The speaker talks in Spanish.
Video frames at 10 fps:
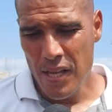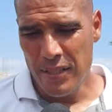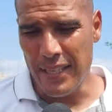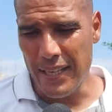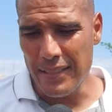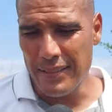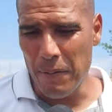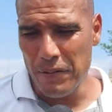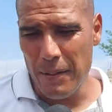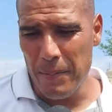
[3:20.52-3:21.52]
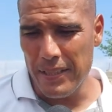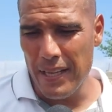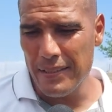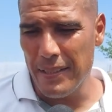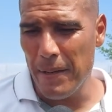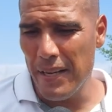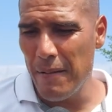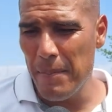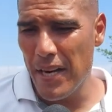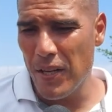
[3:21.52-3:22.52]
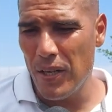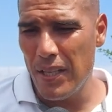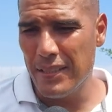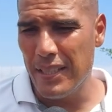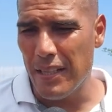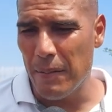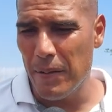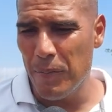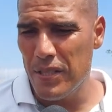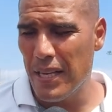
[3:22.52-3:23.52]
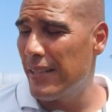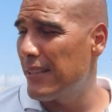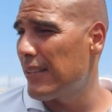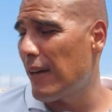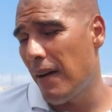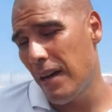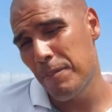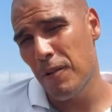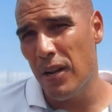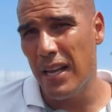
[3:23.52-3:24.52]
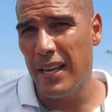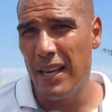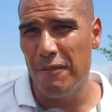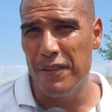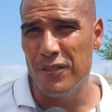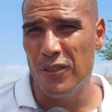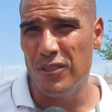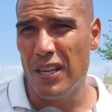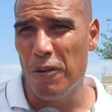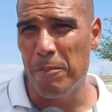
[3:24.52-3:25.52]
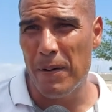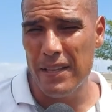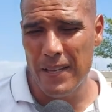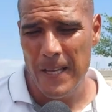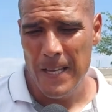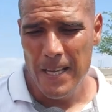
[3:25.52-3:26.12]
Sé que estamos a mitad de semana el miércoles, que tal vez mucha gente trabaja, pero ojalá que la afición nos acompañe